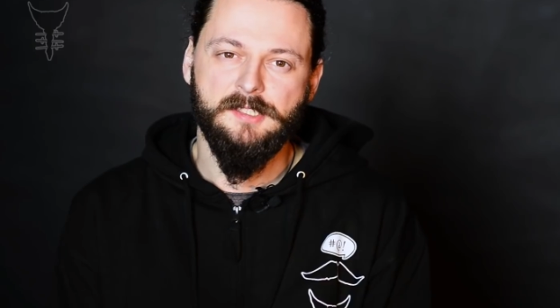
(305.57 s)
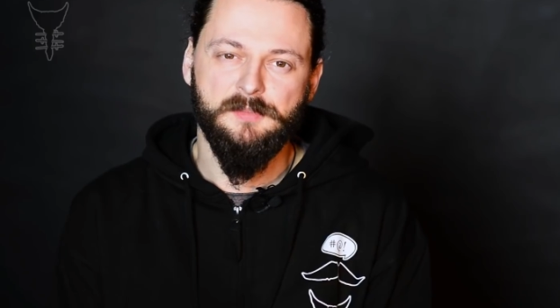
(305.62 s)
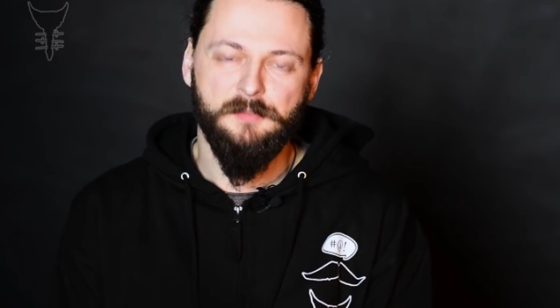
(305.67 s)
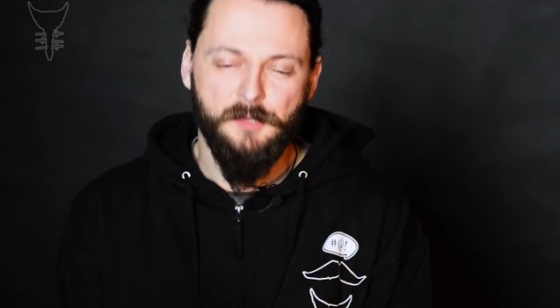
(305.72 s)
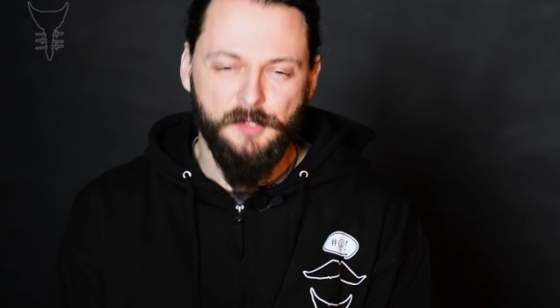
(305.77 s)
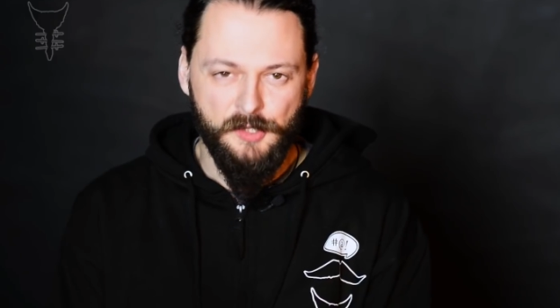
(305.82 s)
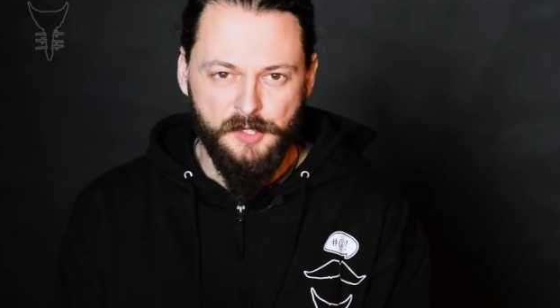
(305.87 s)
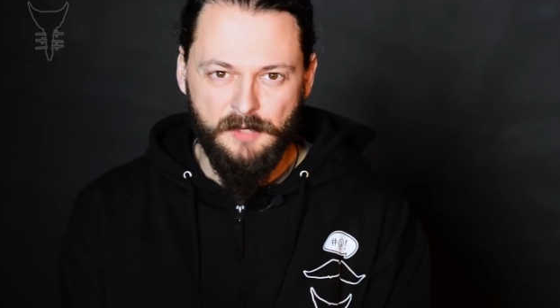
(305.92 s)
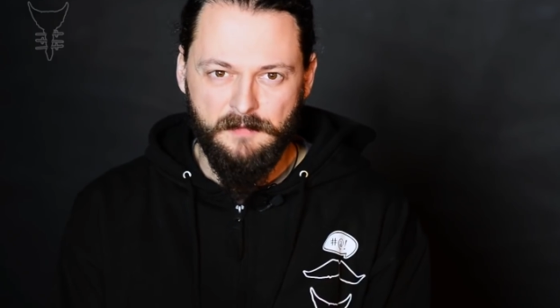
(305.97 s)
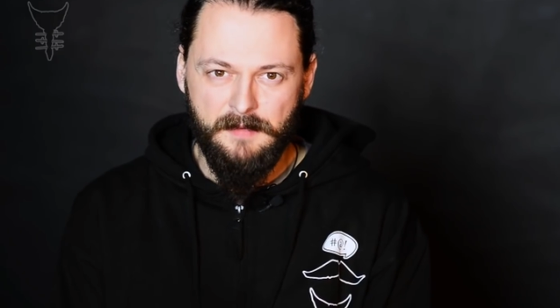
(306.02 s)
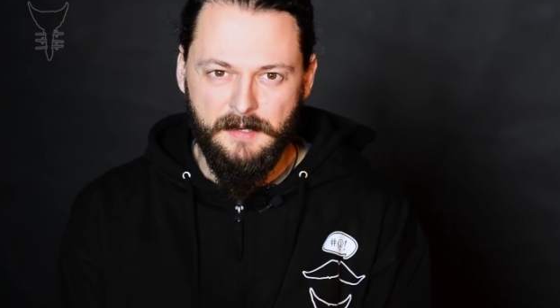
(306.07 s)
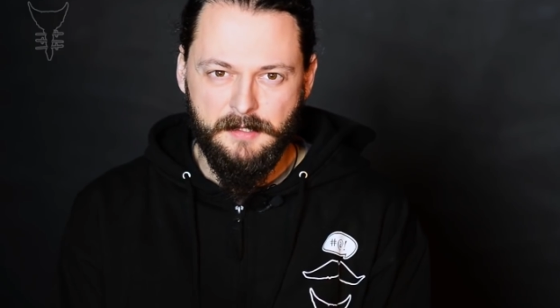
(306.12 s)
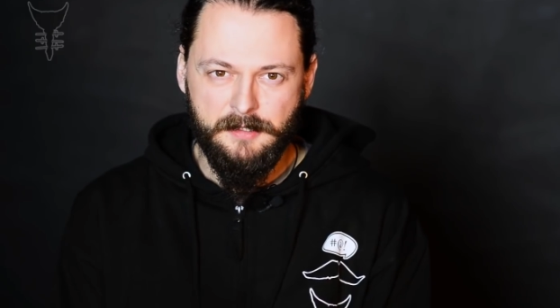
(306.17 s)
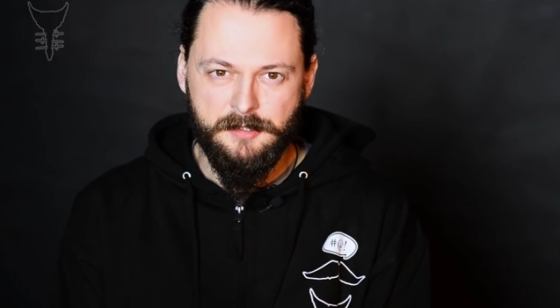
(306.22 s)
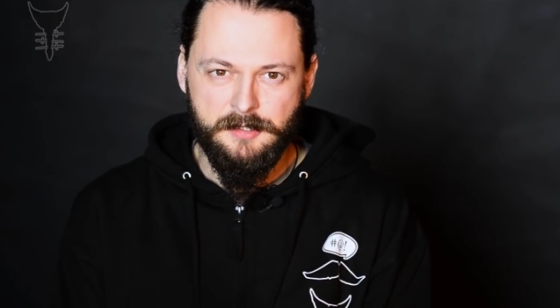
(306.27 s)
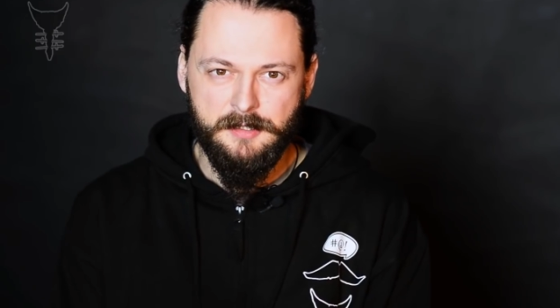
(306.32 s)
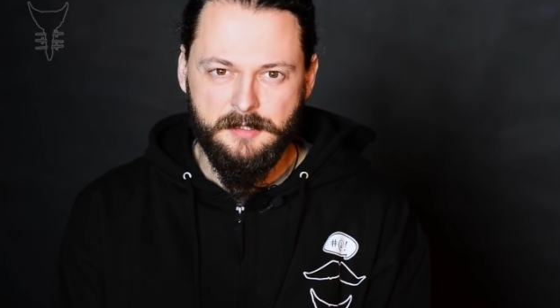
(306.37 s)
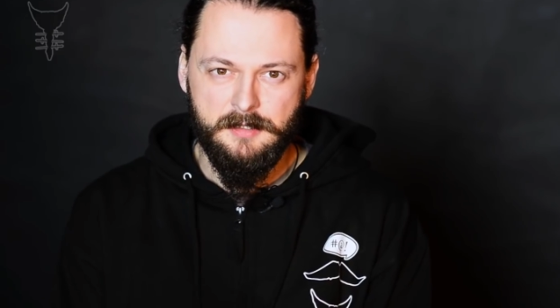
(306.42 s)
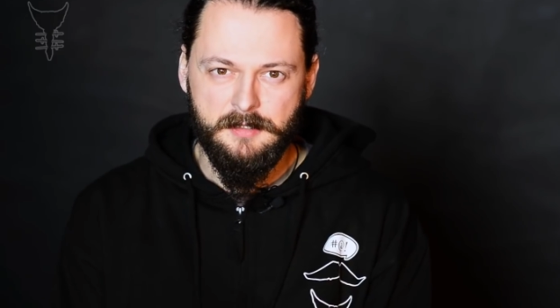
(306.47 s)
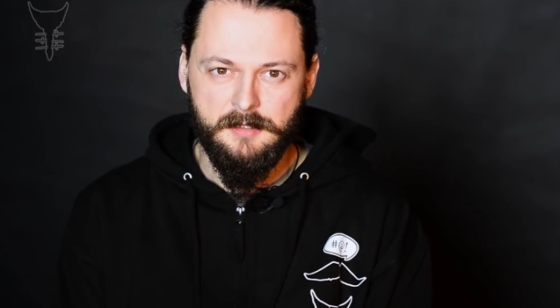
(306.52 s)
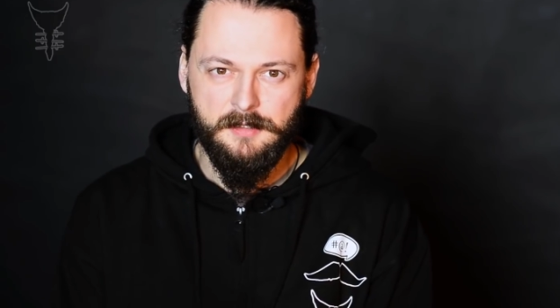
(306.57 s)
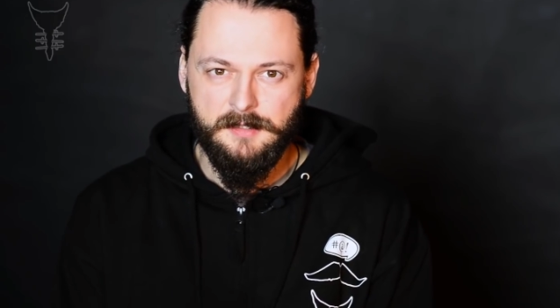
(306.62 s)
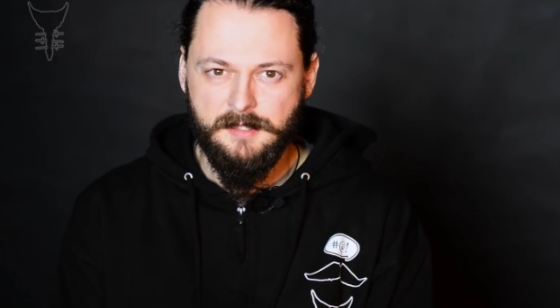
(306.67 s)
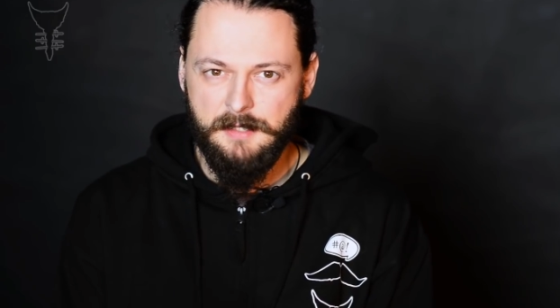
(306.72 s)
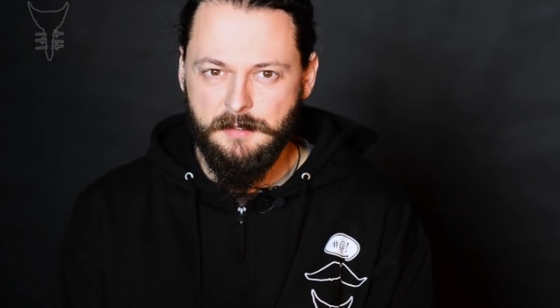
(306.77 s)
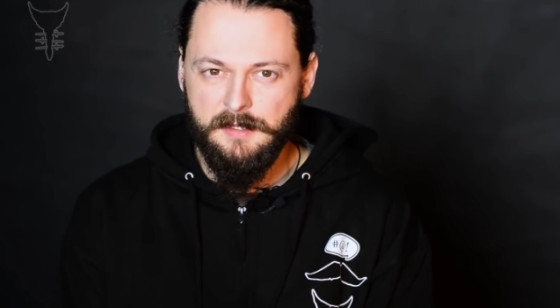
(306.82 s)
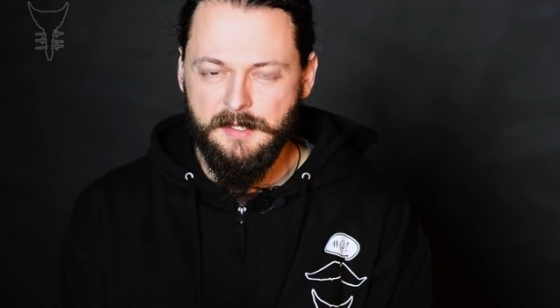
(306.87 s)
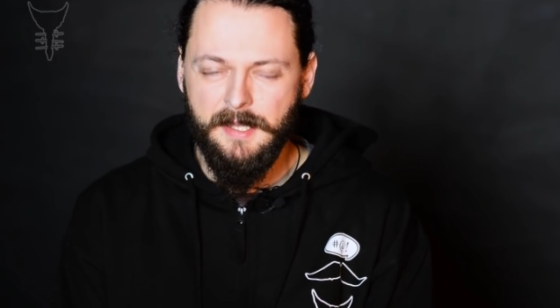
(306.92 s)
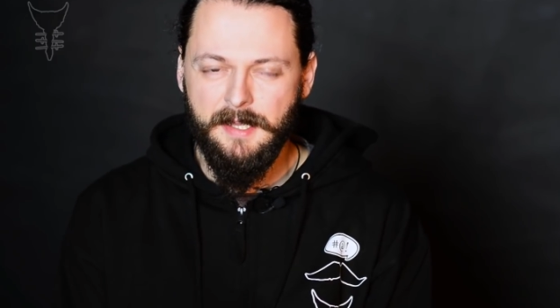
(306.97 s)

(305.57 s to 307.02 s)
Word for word: zmontować to całe